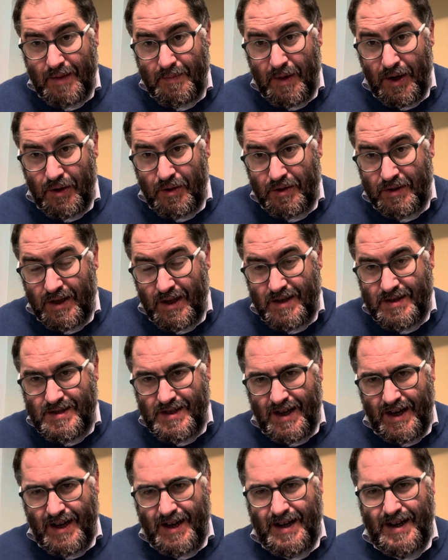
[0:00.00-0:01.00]
velota
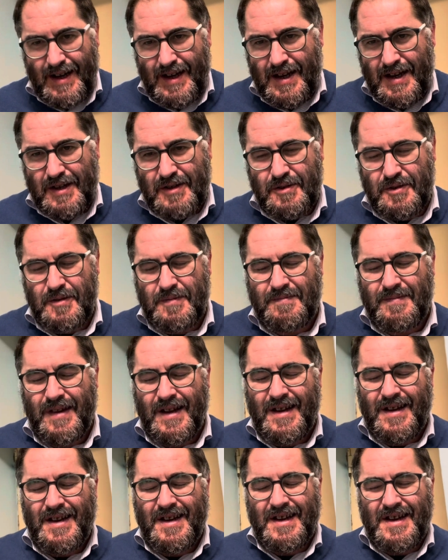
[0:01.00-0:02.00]
serale, ecco,
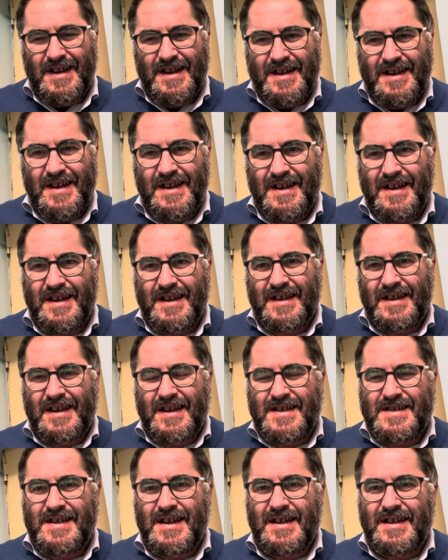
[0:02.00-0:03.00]
eh, che è
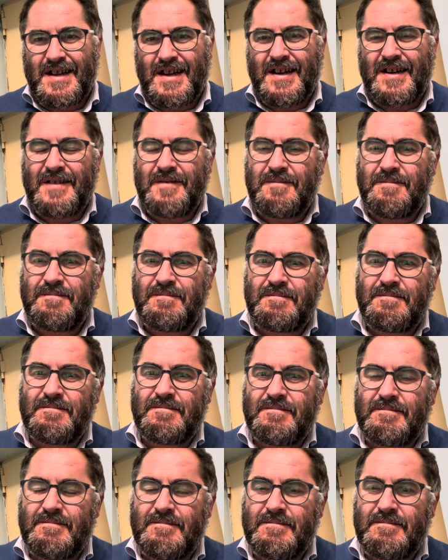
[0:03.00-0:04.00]
stata
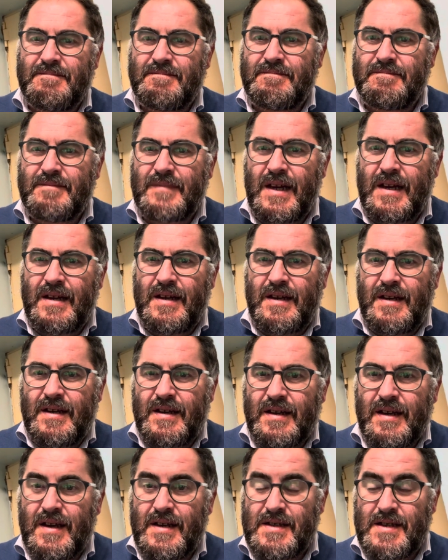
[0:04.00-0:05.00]

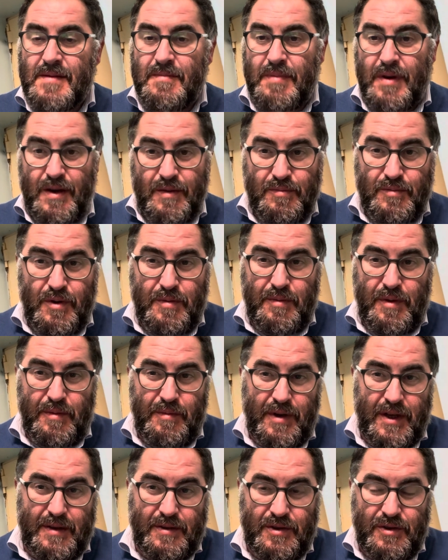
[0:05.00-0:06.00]
che è sempre un buon
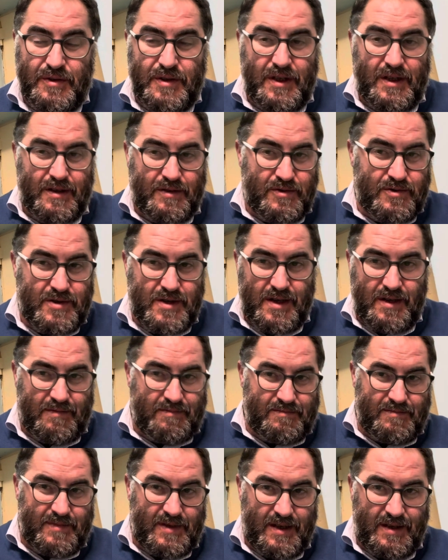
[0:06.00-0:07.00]
momento di così,
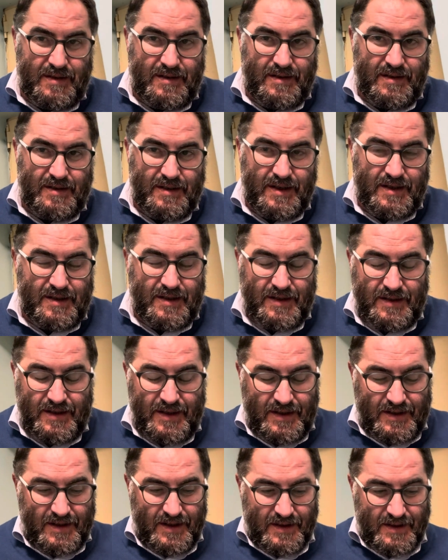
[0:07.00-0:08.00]
di,
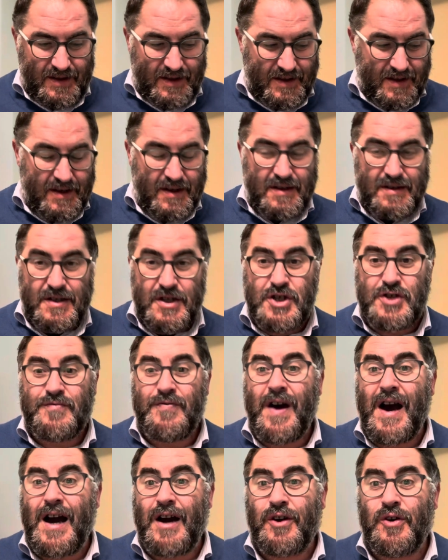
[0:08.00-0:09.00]
di, di
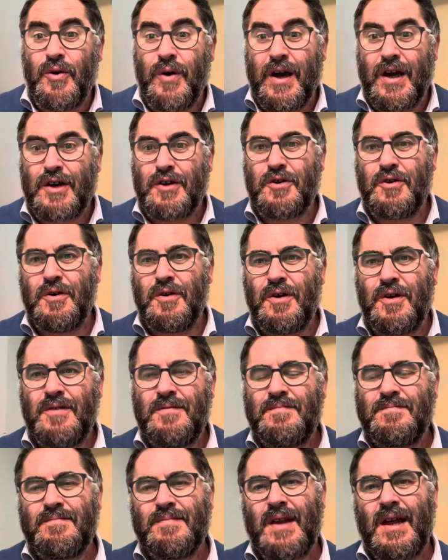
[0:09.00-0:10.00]
svago, ecco,
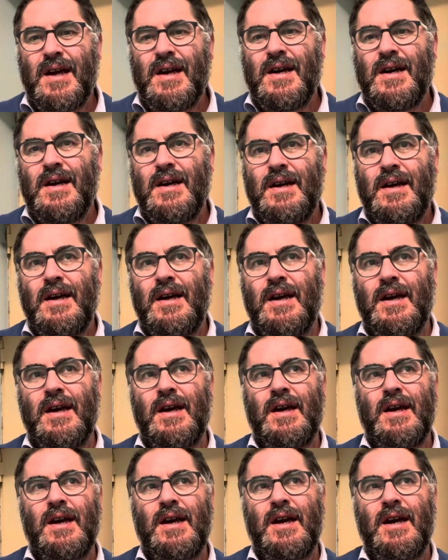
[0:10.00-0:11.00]
no?
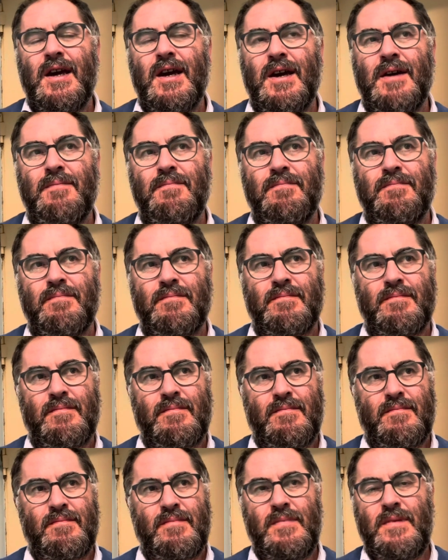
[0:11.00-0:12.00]
E ehm,
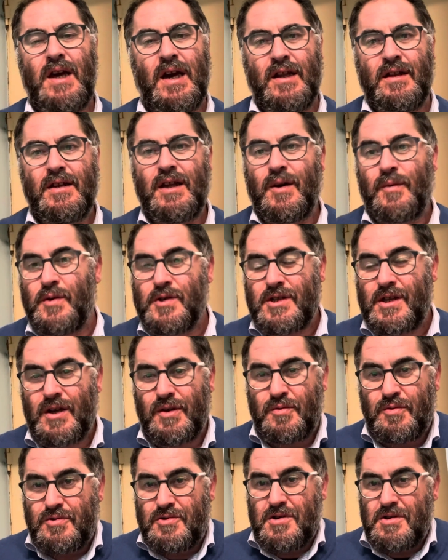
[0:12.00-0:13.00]
niente, queste
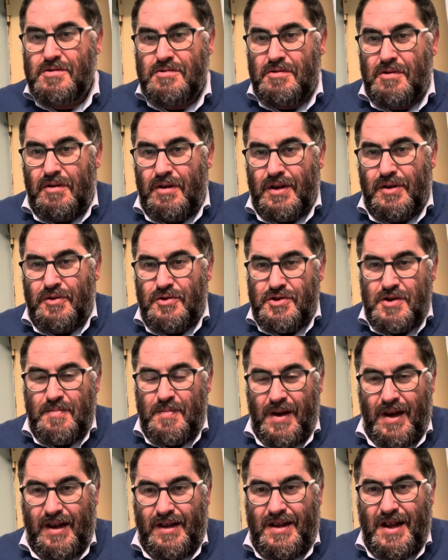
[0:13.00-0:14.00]
cose sono le cose
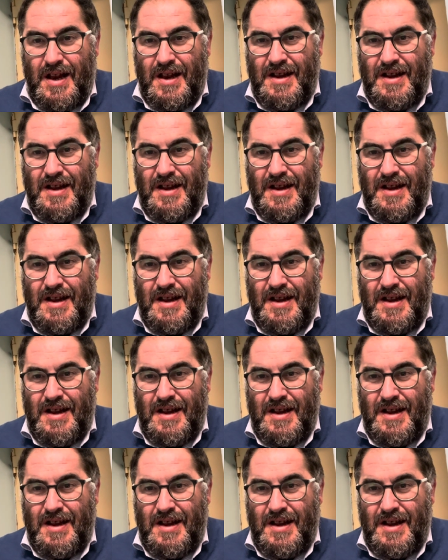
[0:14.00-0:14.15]
belle del,